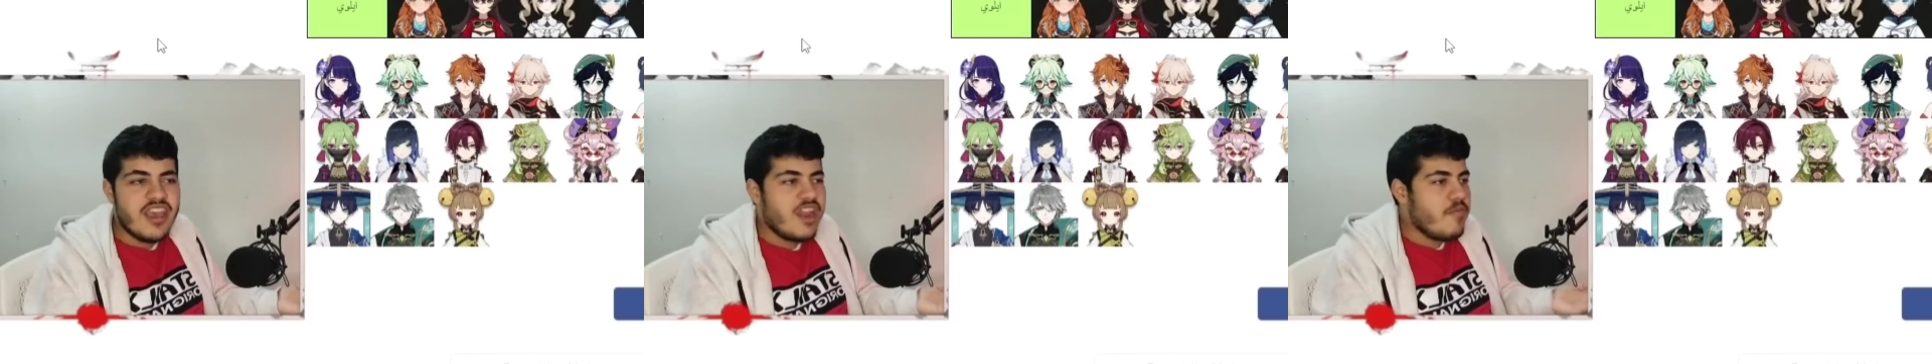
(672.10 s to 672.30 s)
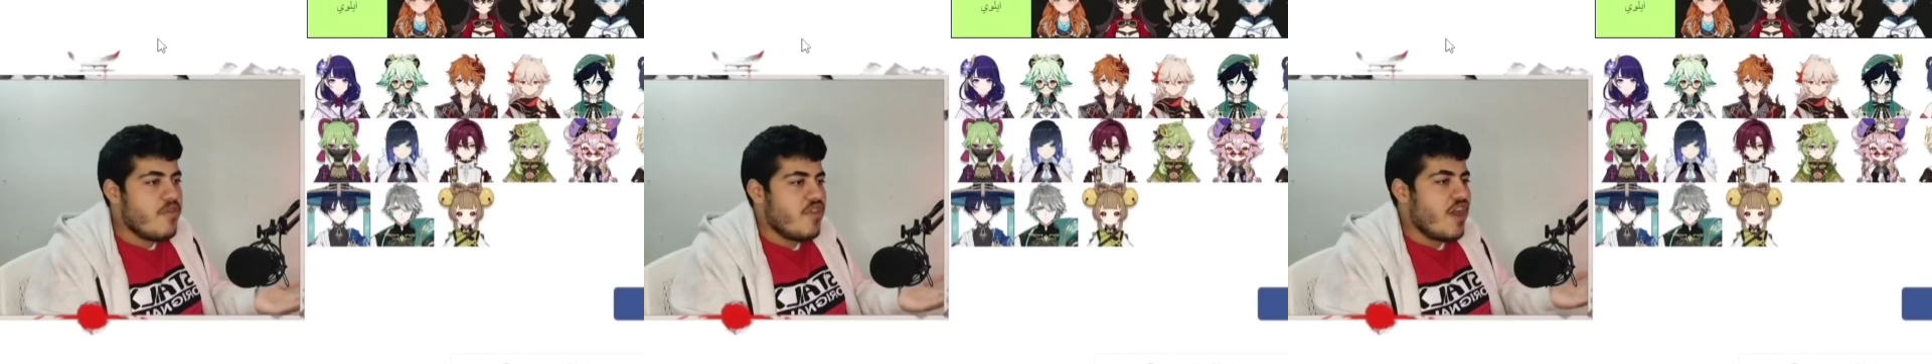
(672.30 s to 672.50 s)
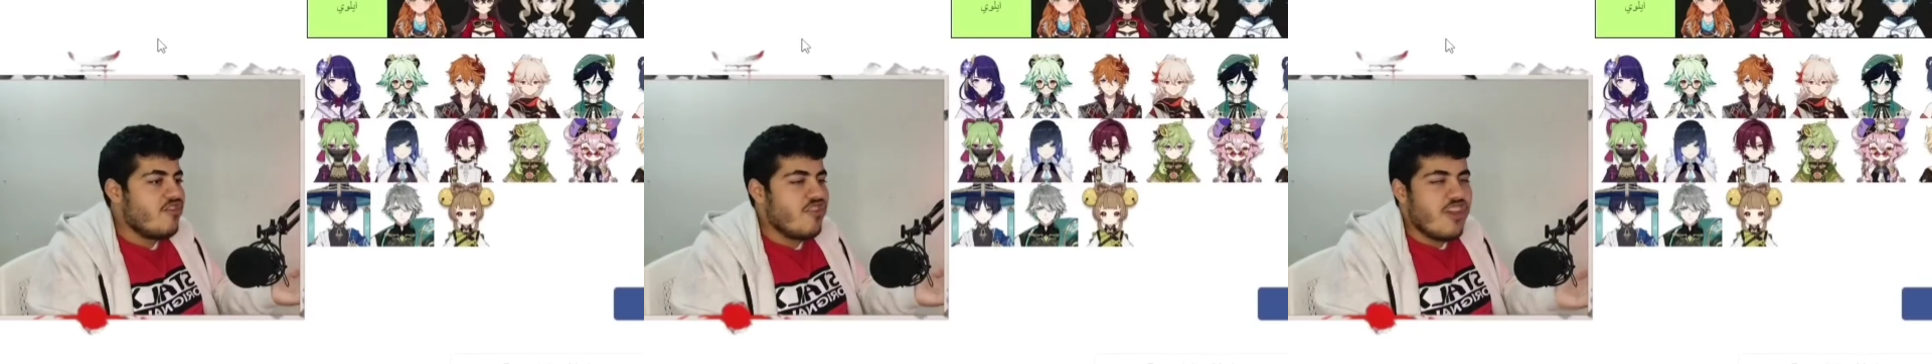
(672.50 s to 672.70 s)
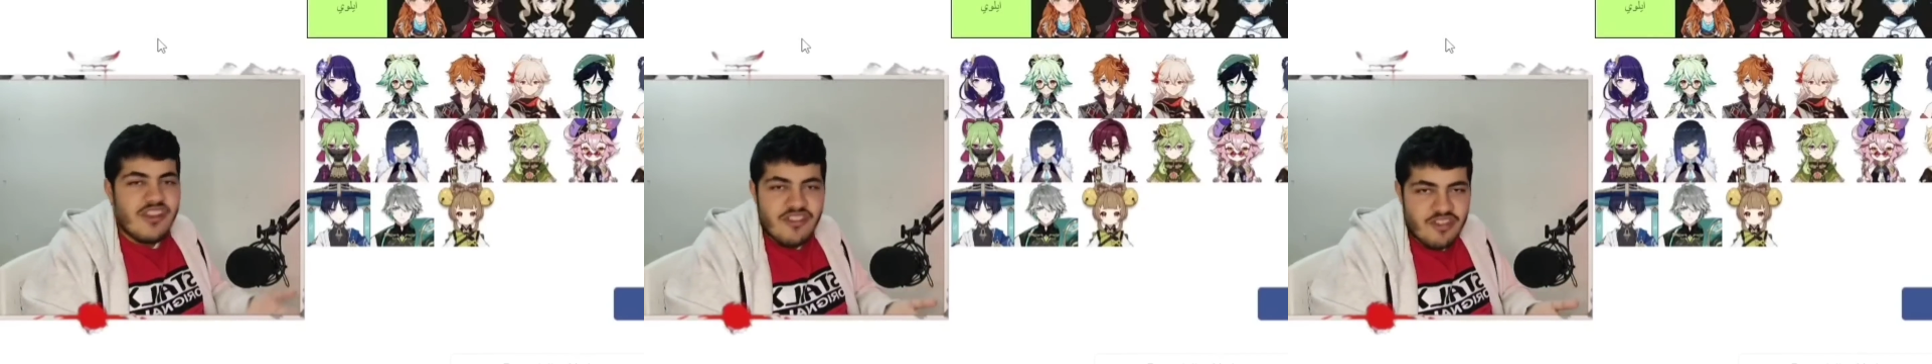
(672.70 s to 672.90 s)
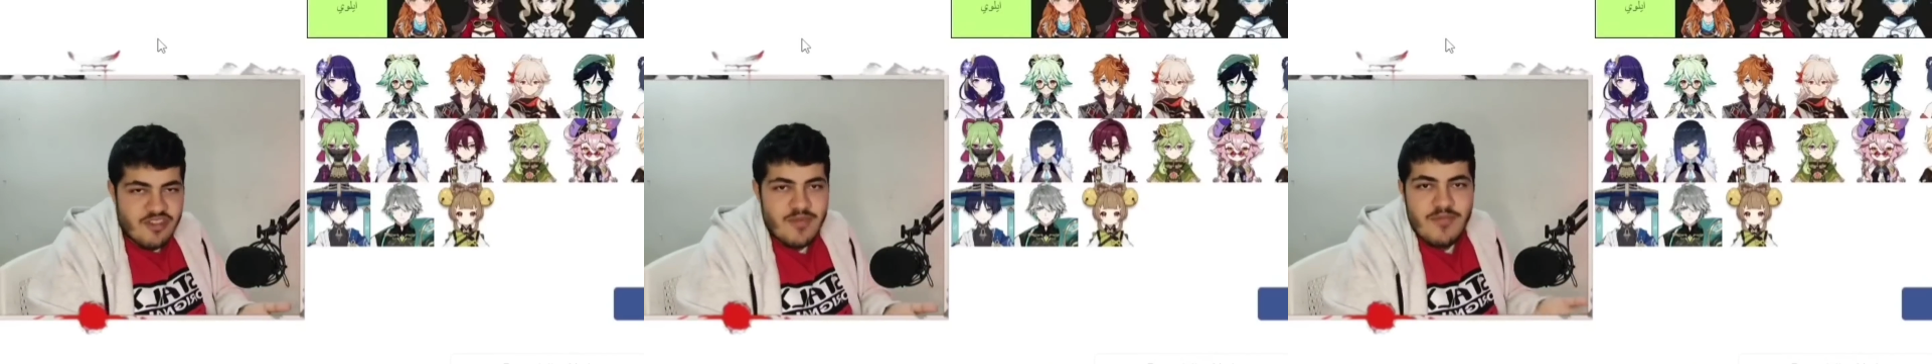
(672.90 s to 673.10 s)
يعني بس عشان
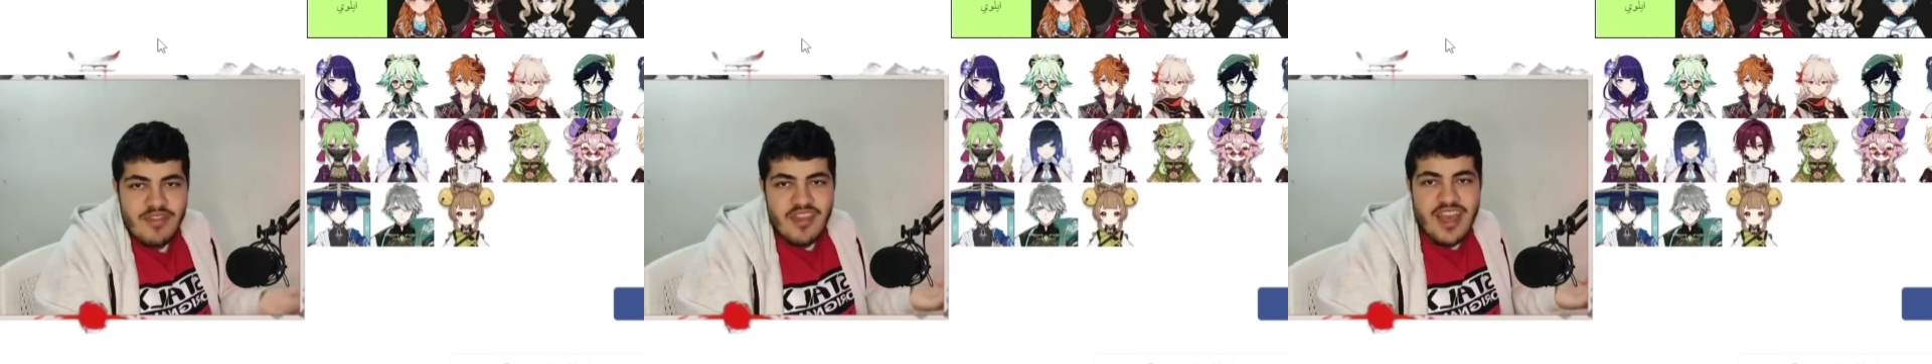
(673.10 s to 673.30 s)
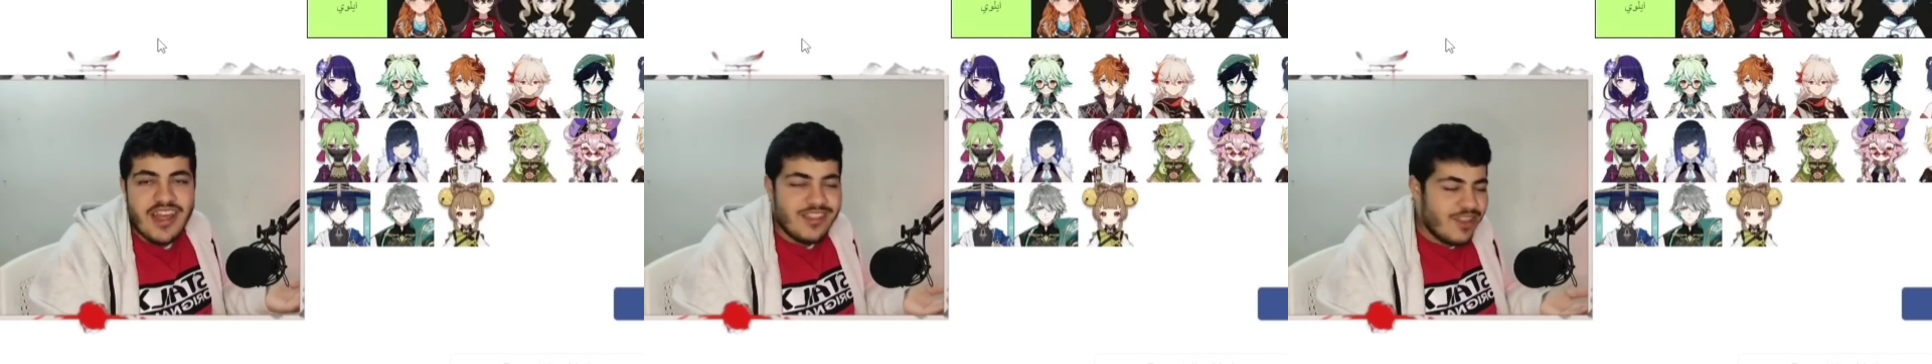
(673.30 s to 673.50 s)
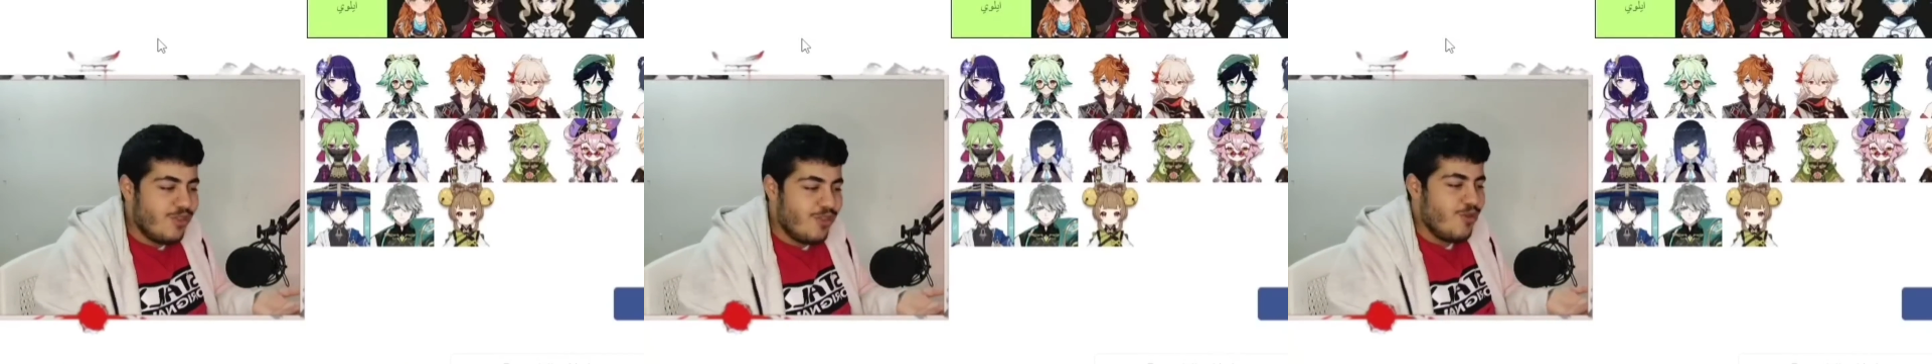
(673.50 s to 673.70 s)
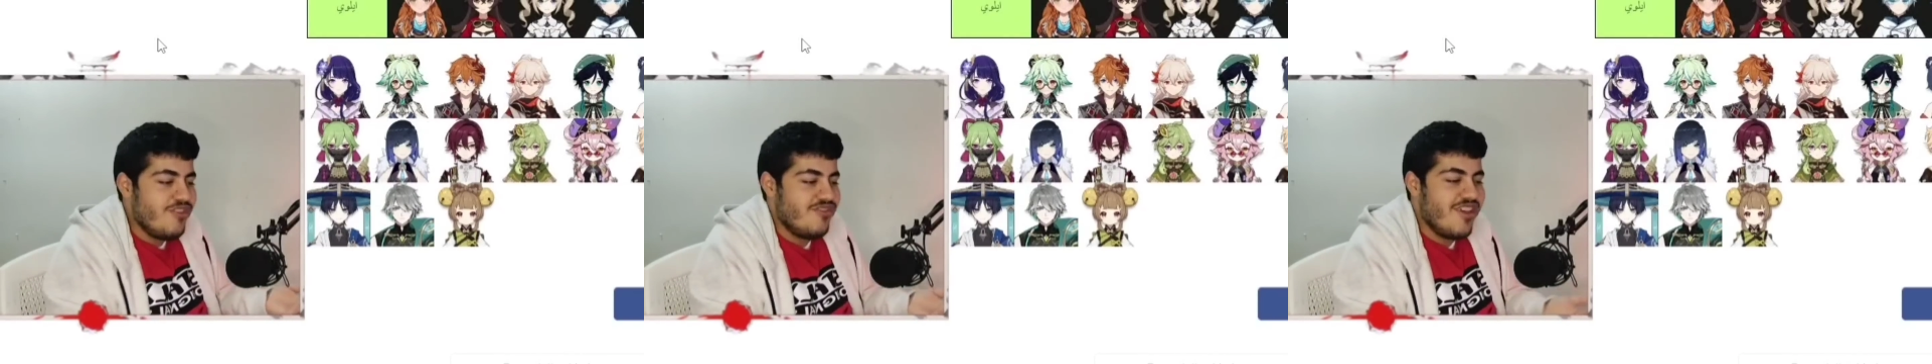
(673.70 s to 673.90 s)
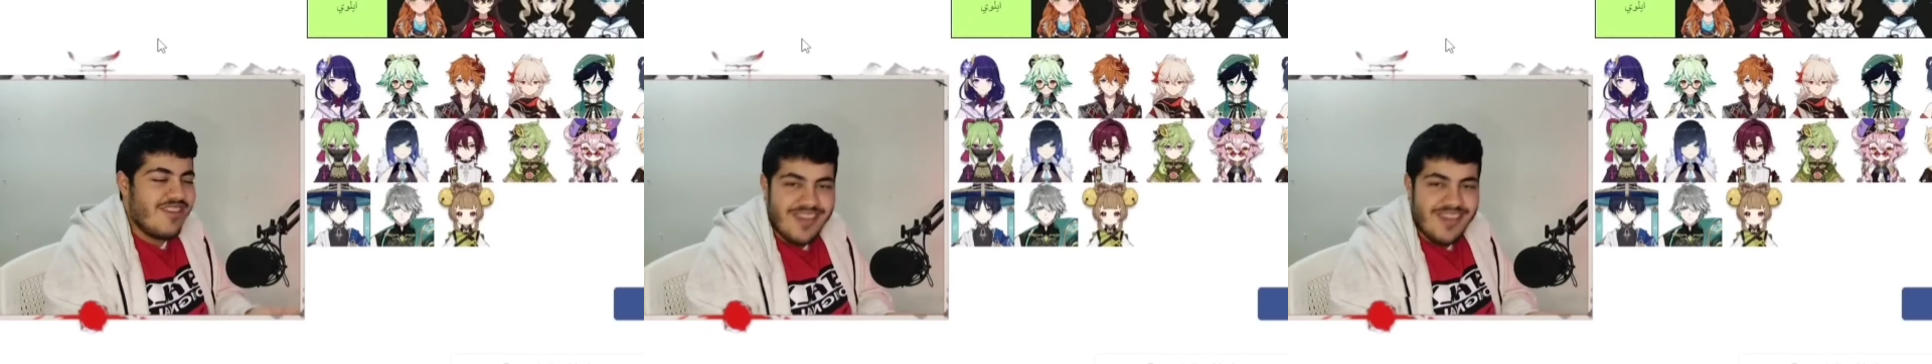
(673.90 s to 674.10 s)
السمس حطيتوها
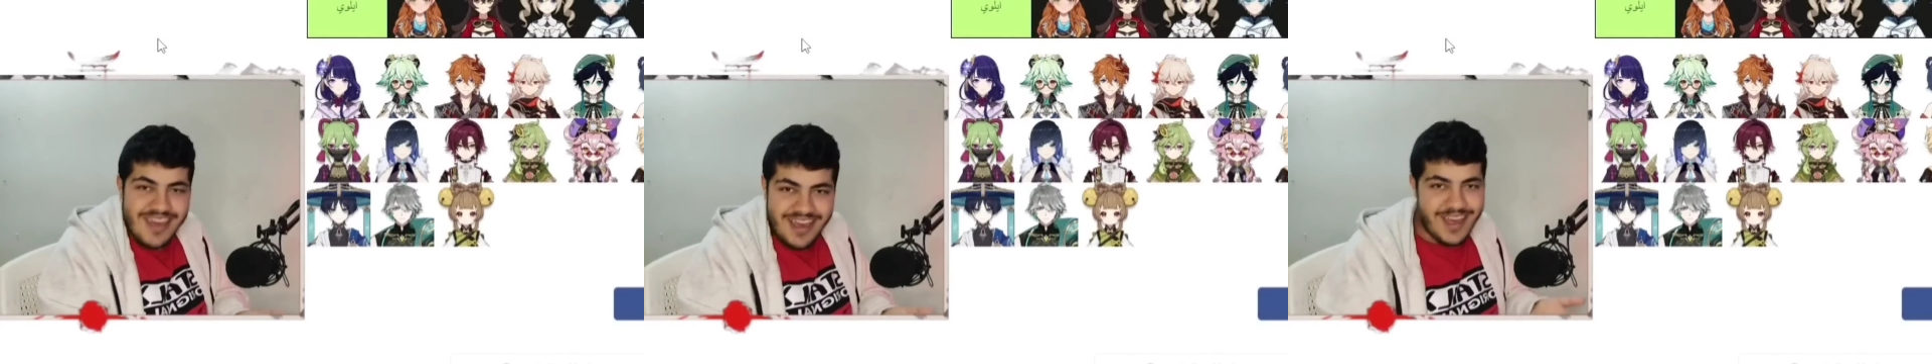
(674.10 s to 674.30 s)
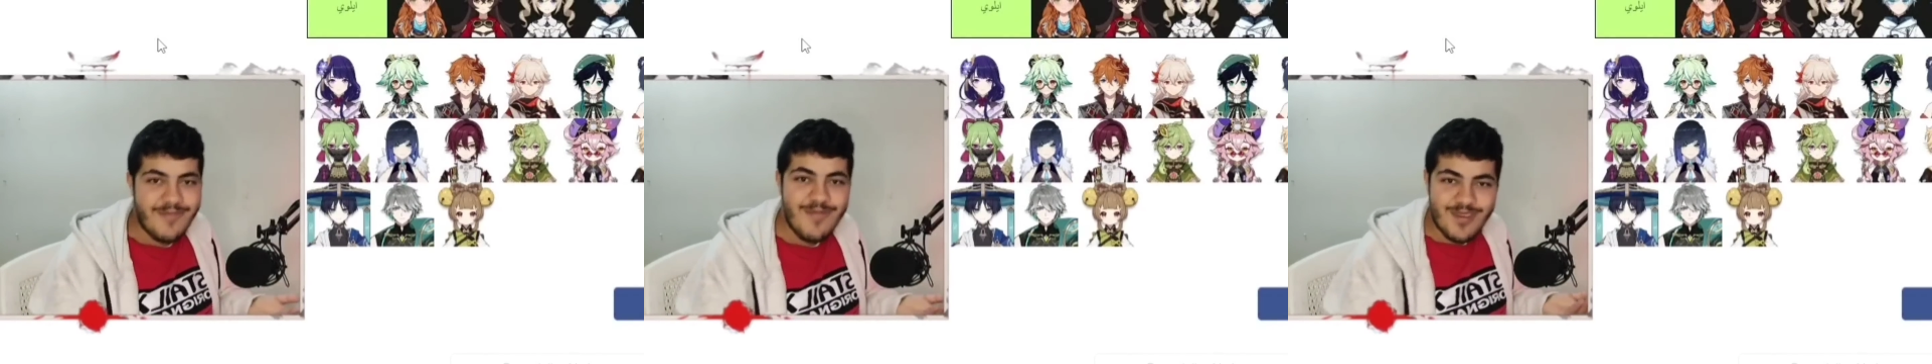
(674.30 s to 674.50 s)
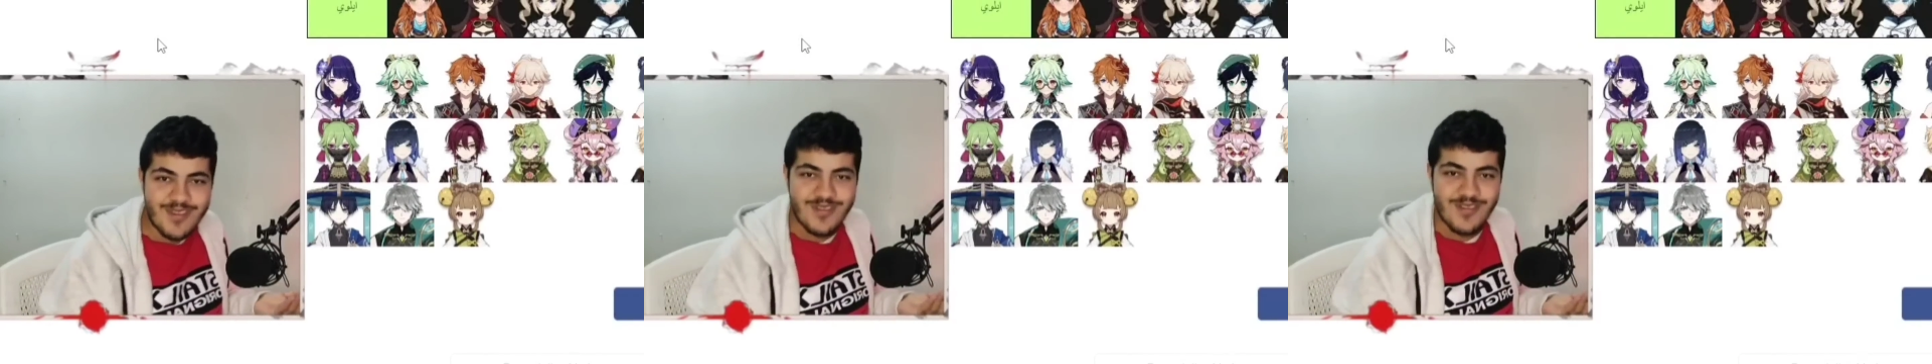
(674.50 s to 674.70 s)
شخصيه خمس